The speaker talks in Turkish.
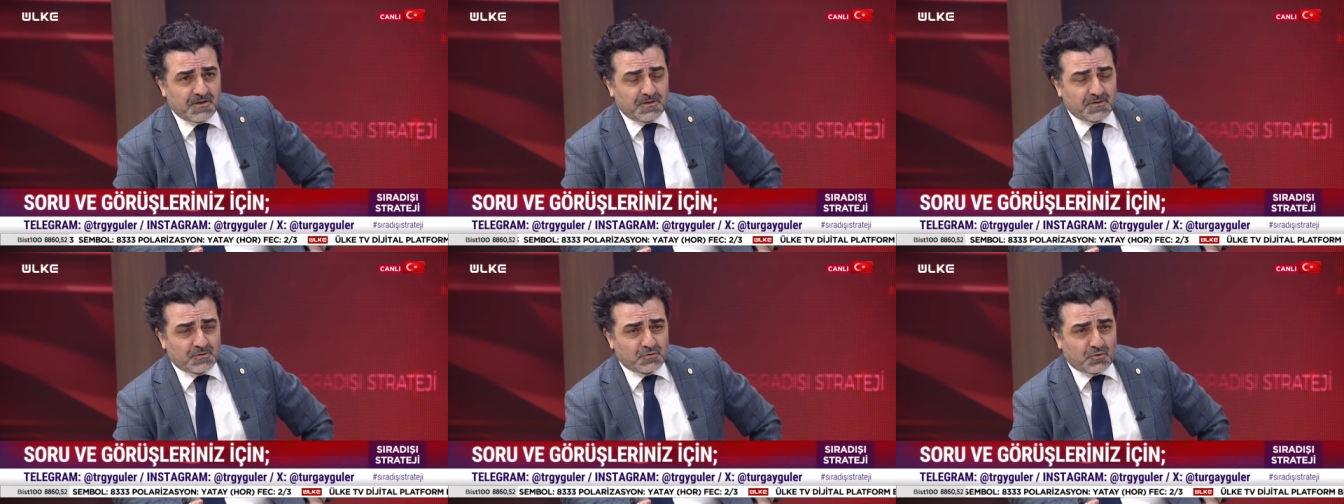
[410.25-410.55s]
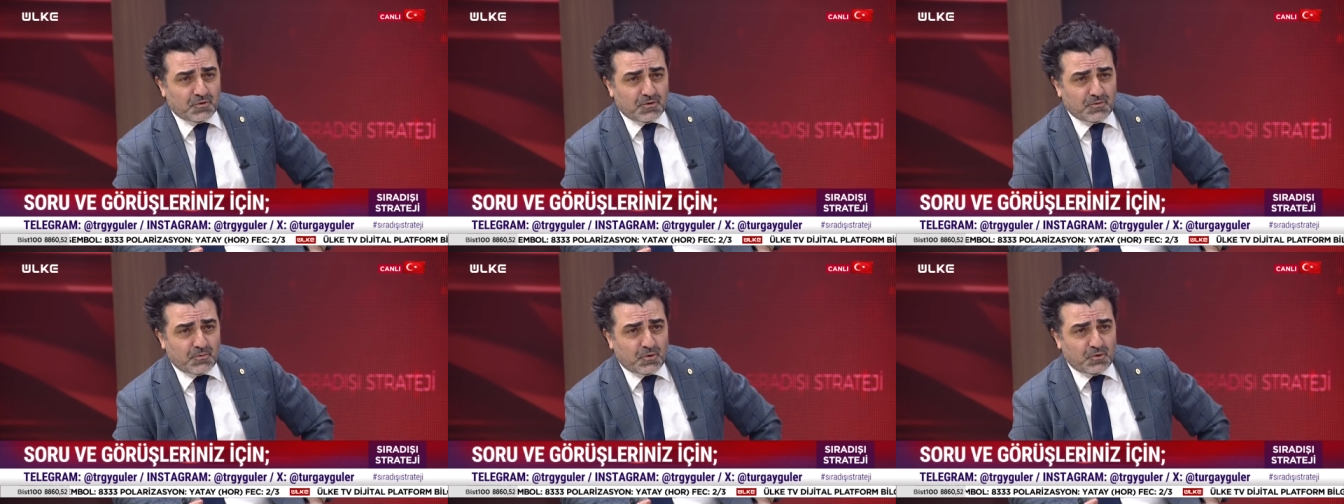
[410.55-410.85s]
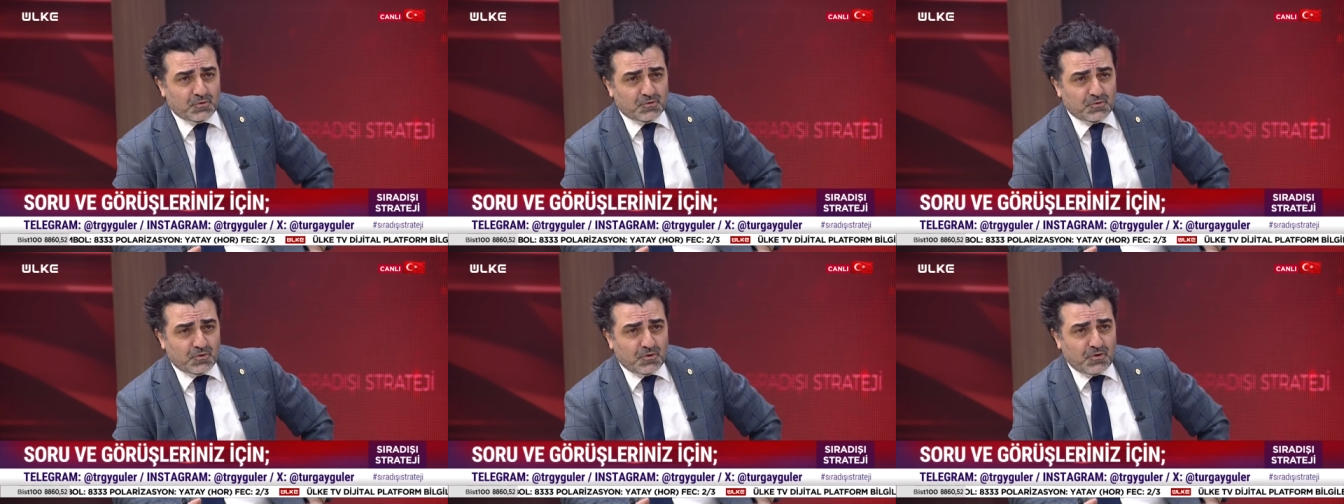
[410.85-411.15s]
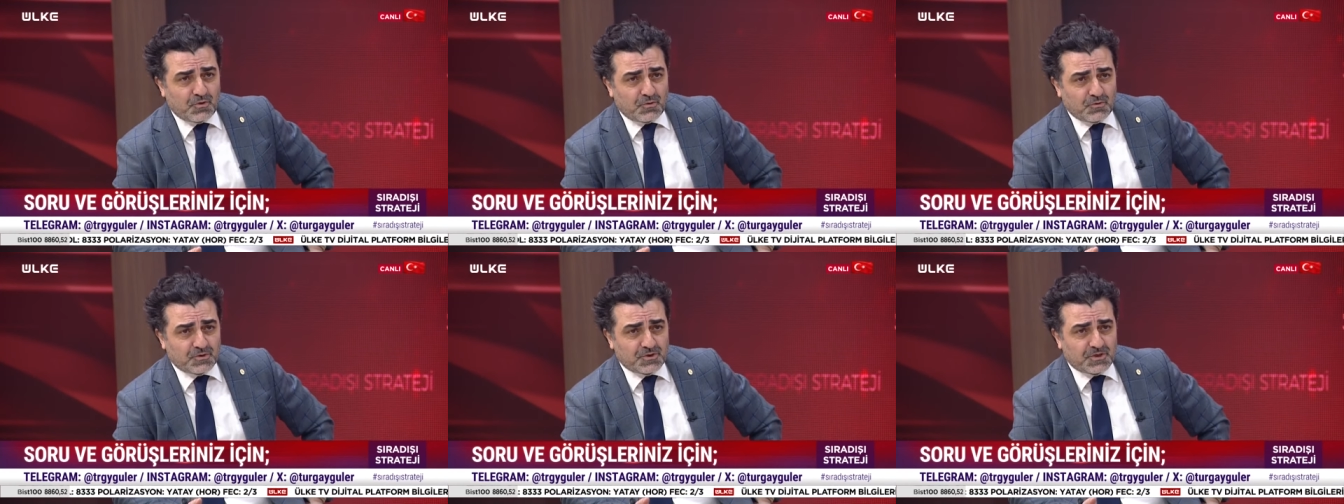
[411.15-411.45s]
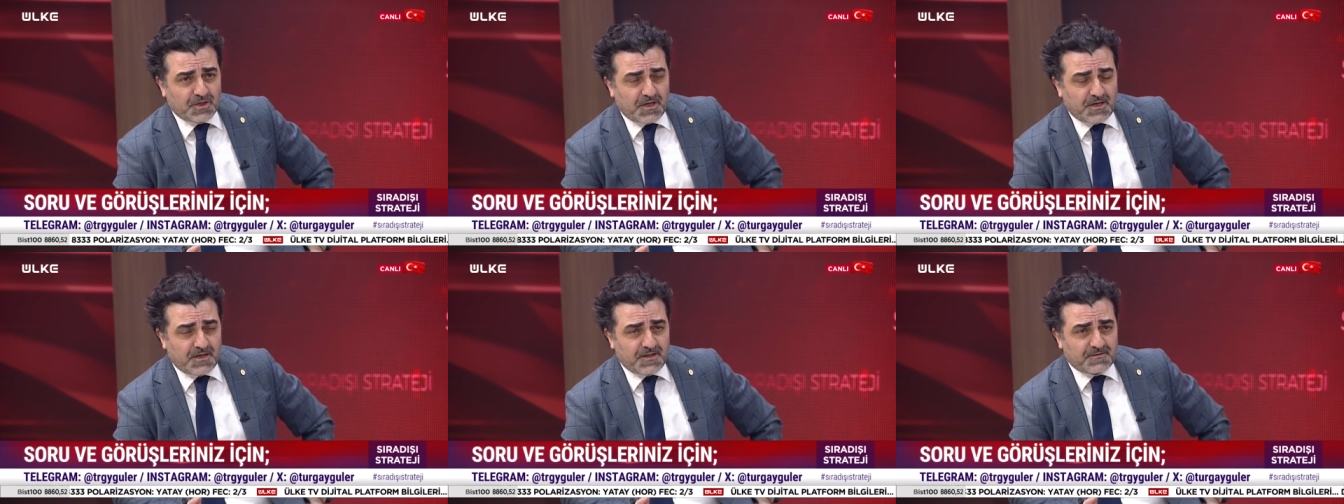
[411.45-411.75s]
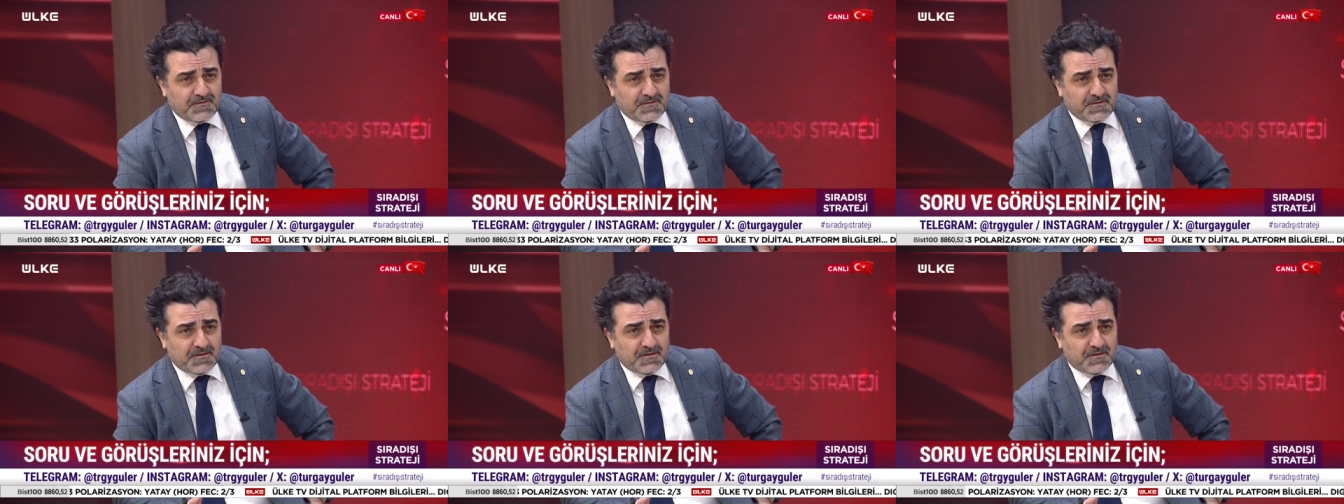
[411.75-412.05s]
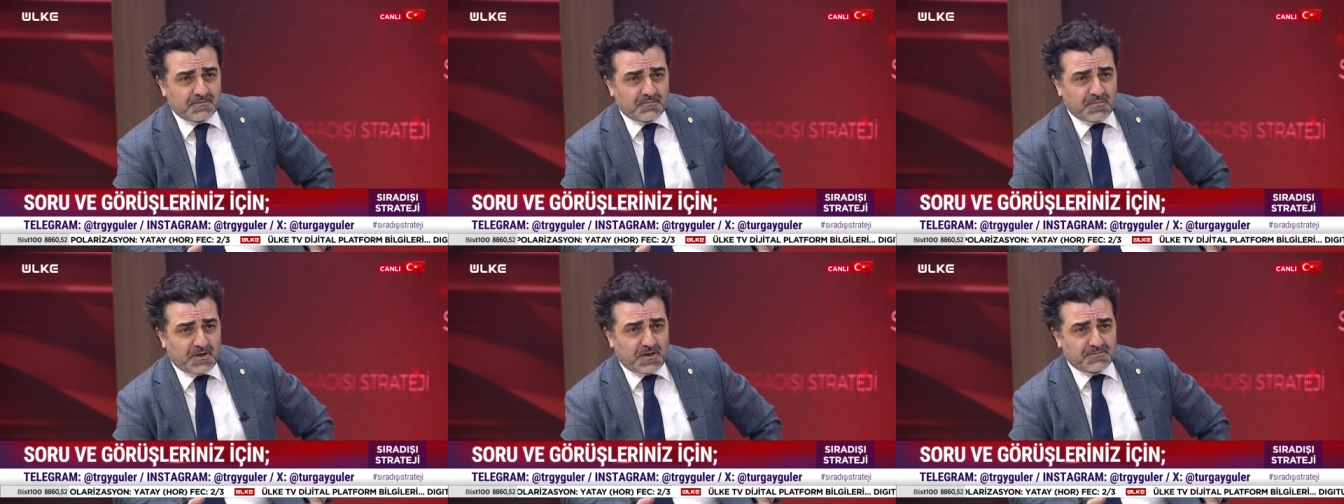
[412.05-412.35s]
Sonra Montreux'le o işi hallettik.
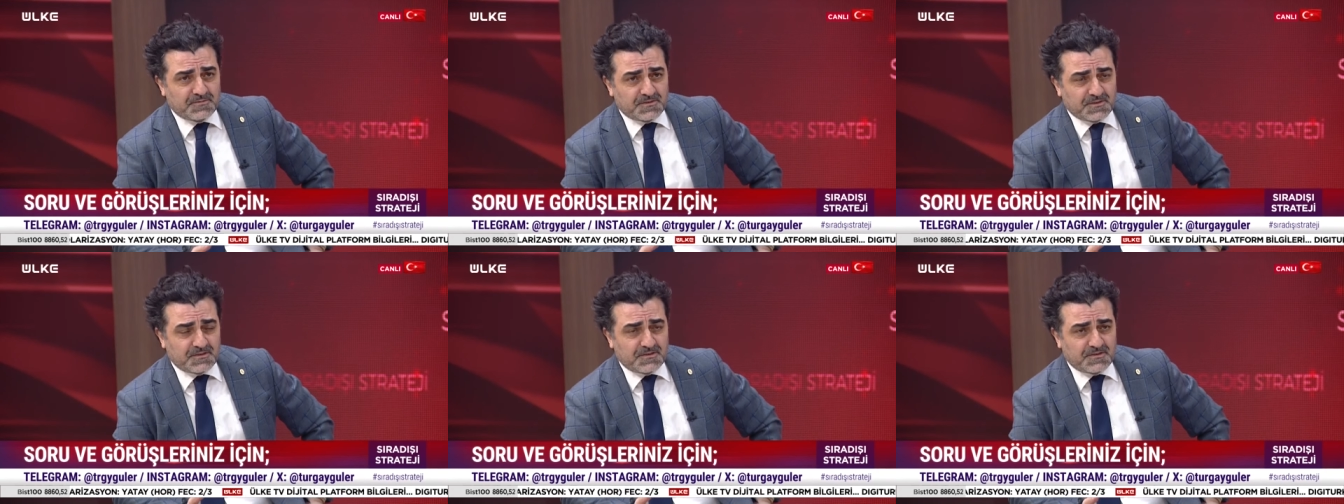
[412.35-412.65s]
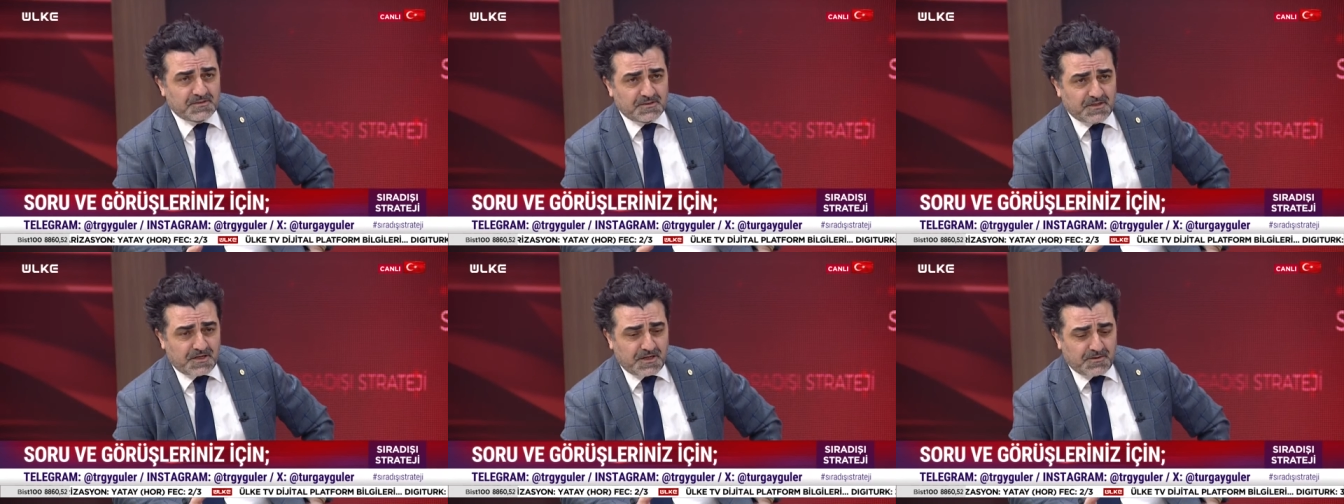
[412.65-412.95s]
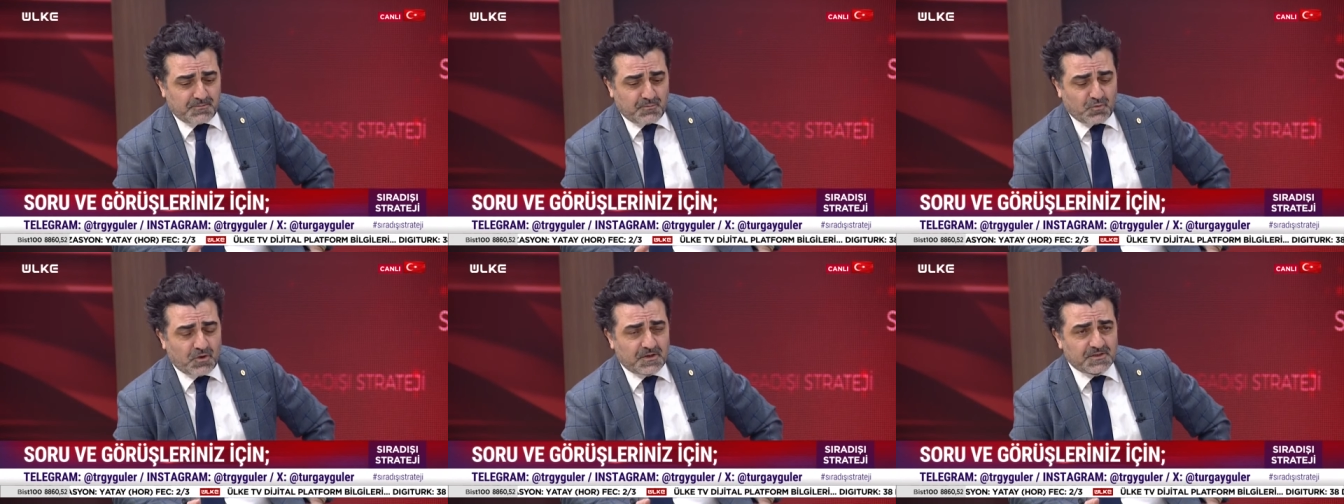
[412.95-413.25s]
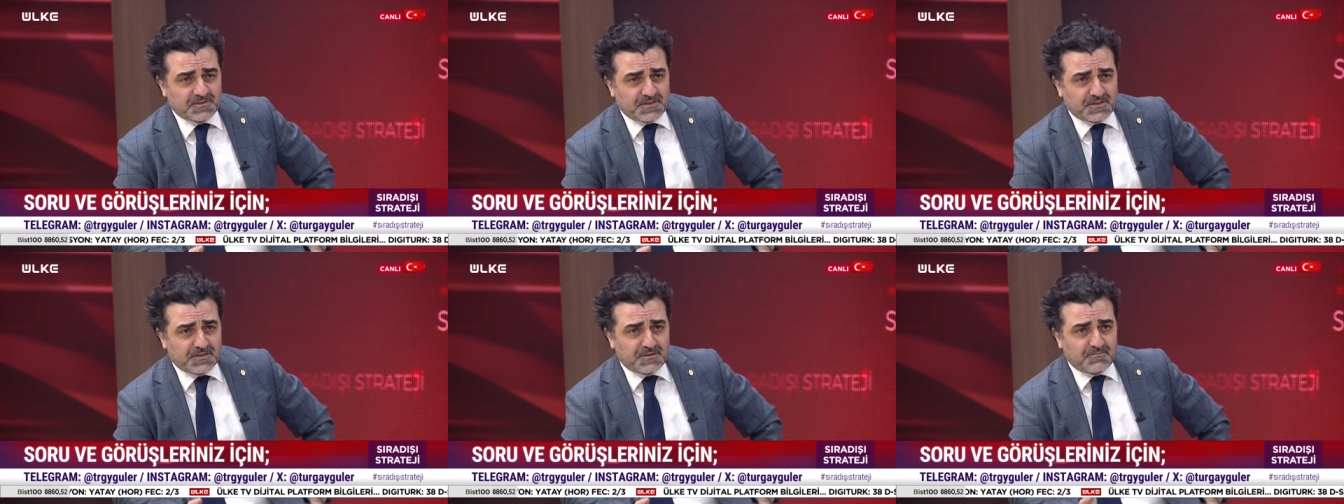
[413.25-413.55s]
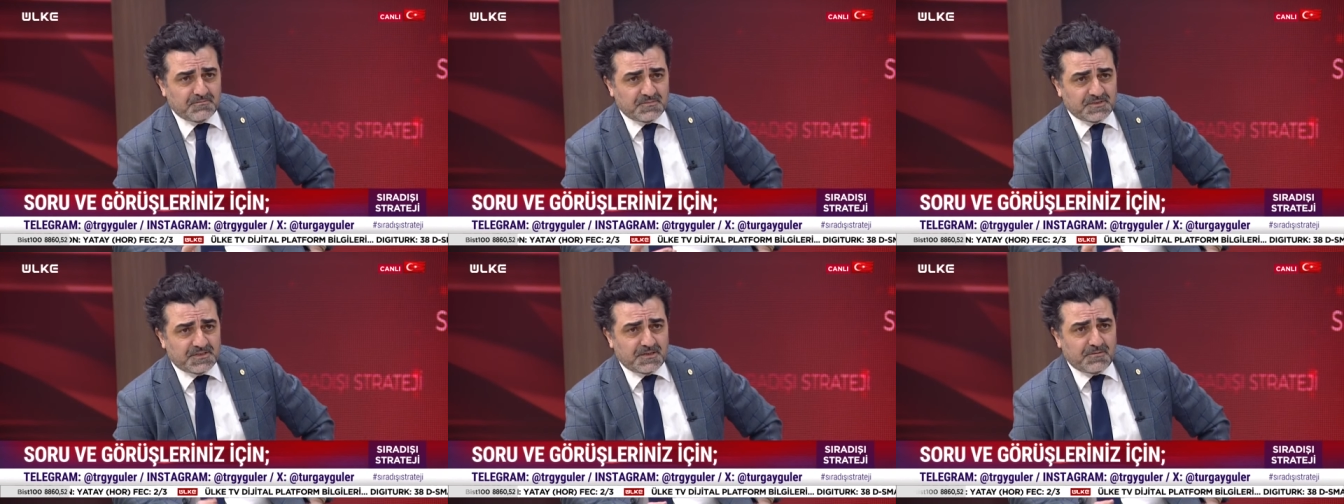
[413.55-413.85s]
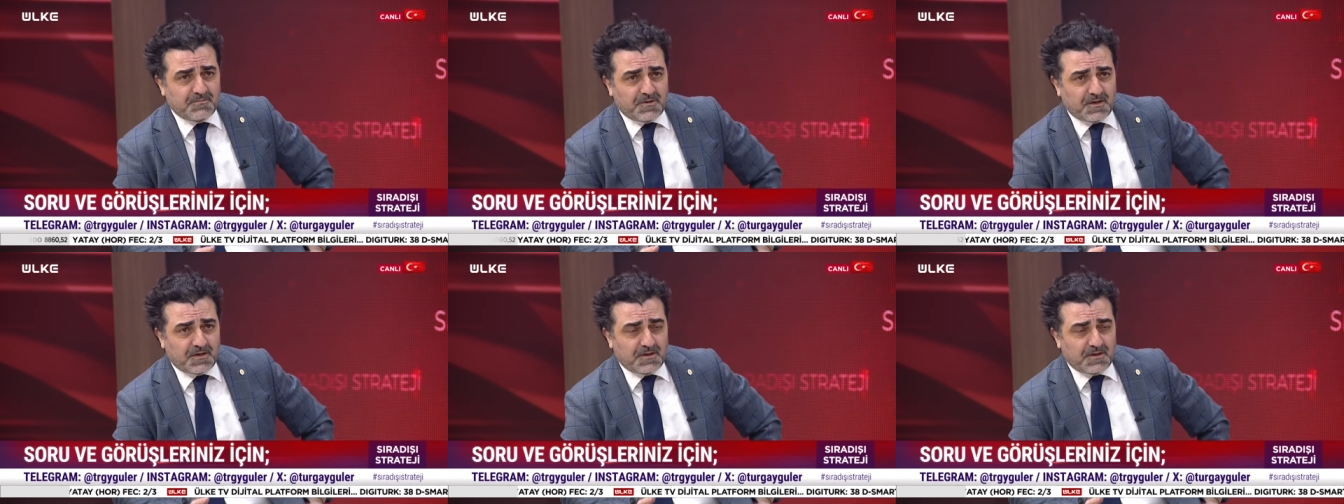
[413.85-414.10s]
Bağımsızlığı yani Boğazların bize